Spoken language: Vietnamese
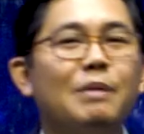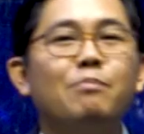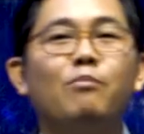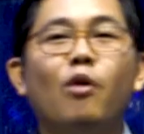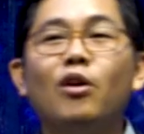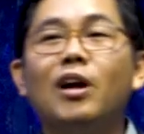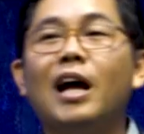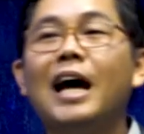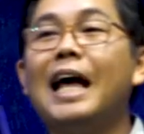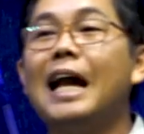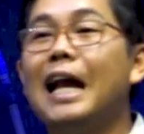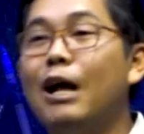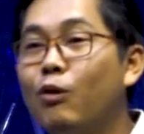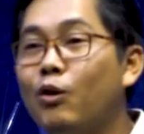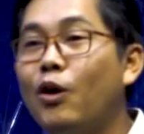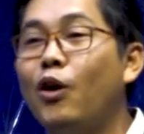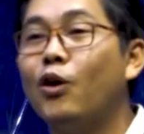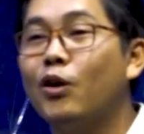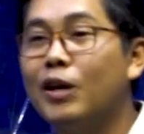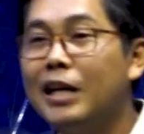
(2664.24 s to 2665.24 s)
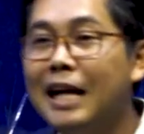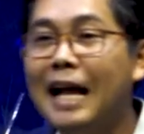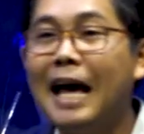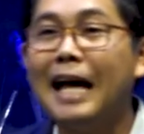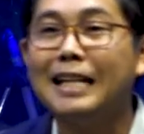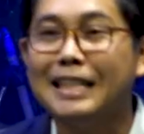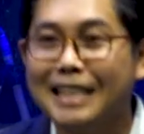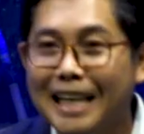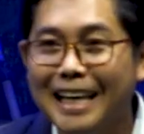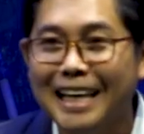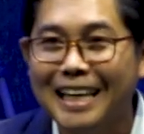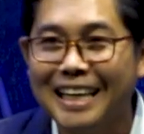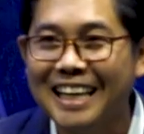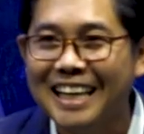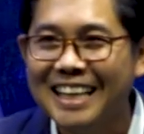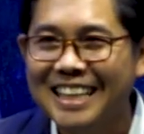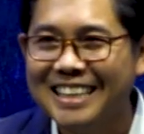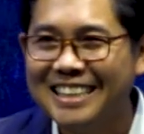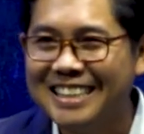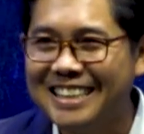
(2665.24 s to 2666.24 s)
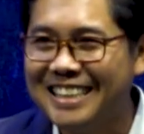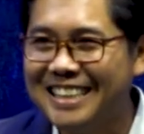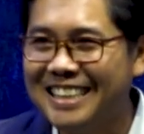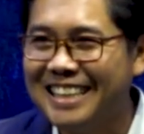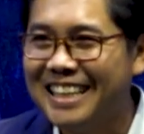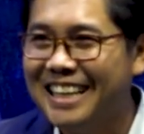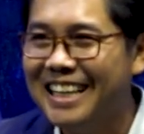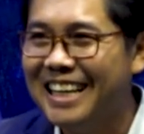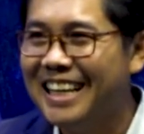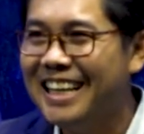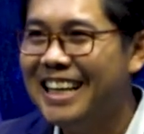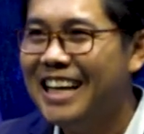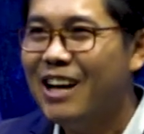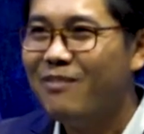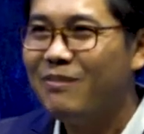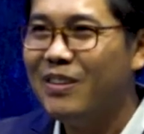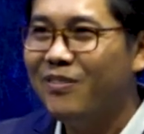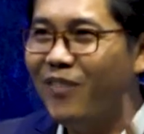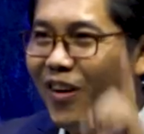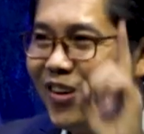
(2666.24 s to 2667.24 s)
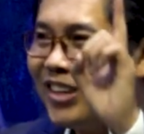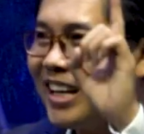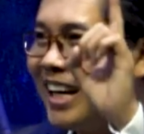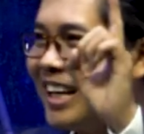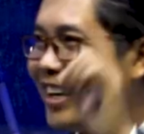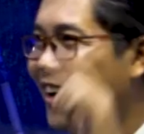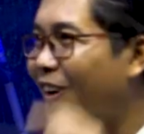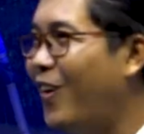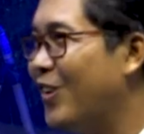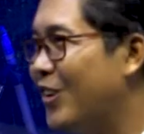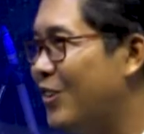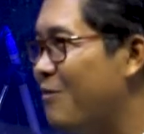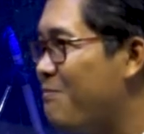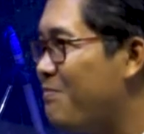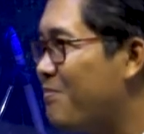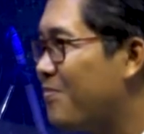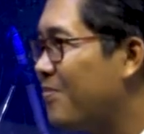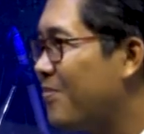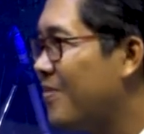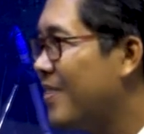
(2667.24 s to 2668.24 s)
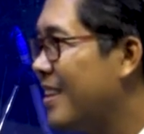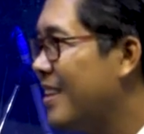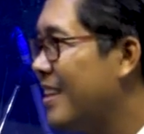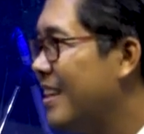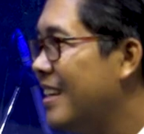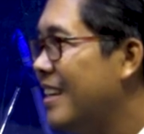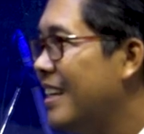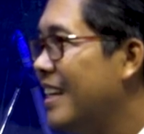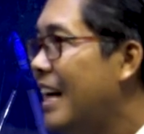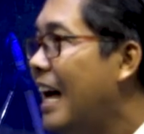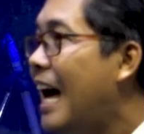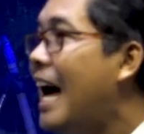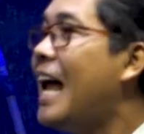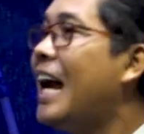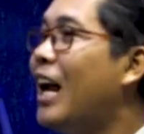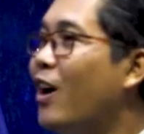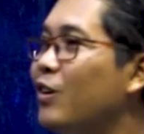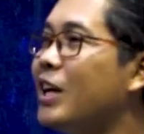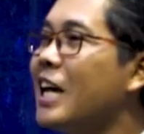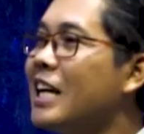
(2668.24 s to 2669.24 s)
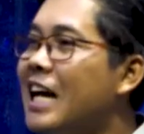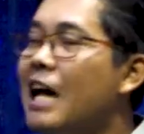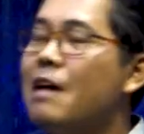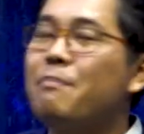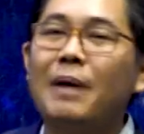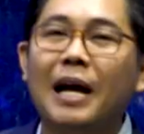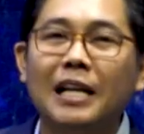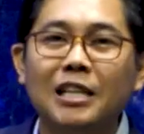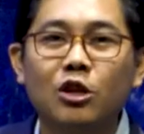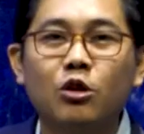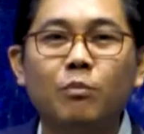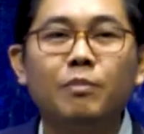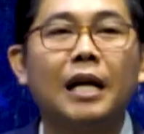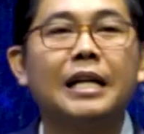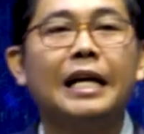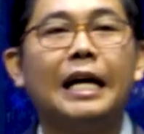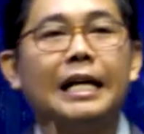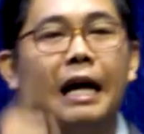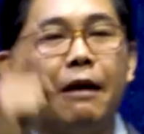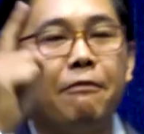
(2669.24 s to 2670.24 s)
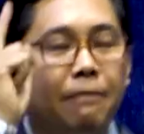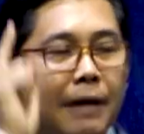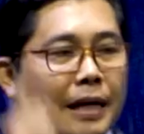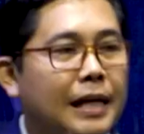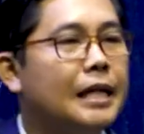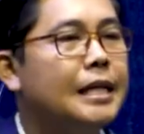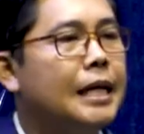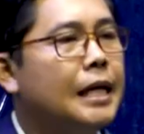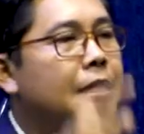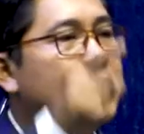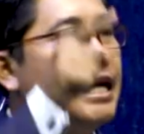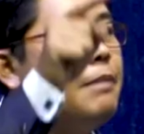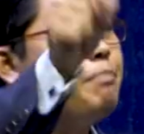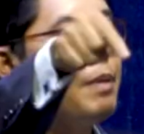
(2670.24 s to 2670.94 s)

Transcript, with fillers: vì môn hà lâu khóc nia đai được tề, vì môn khăn khôi, à lâu cái cái prai chân cùng nết hay à vây để kêu giấy